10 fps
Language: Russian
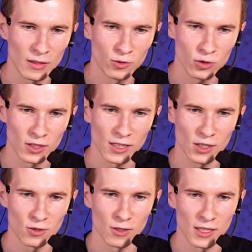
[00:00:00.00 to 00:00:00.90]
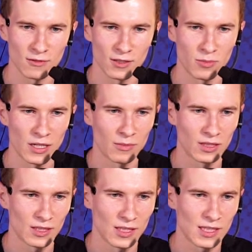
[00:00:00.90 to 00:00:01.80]
нужно также указывать
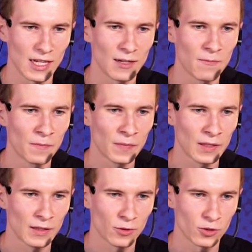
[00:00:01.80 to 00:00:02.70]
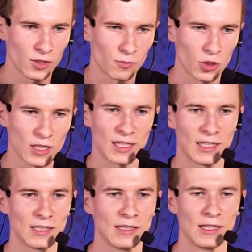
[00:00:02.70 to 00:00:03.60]
параметр TTL. То есть
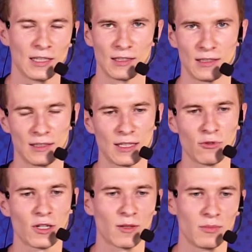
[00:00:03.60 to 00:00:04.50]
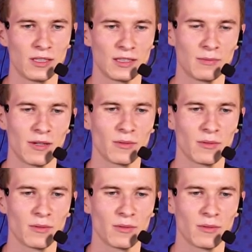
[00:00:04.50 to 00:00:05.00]
после э, того, как мы добавим